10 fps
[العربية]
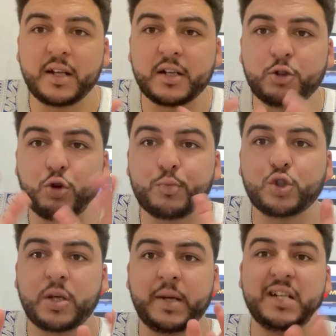يردوا
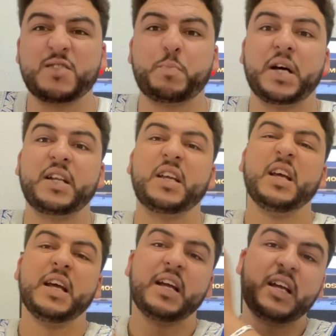المجتمع الاسباني
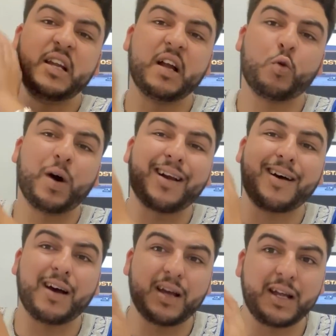الى
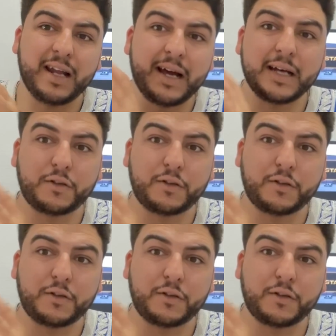الوراء الى عهد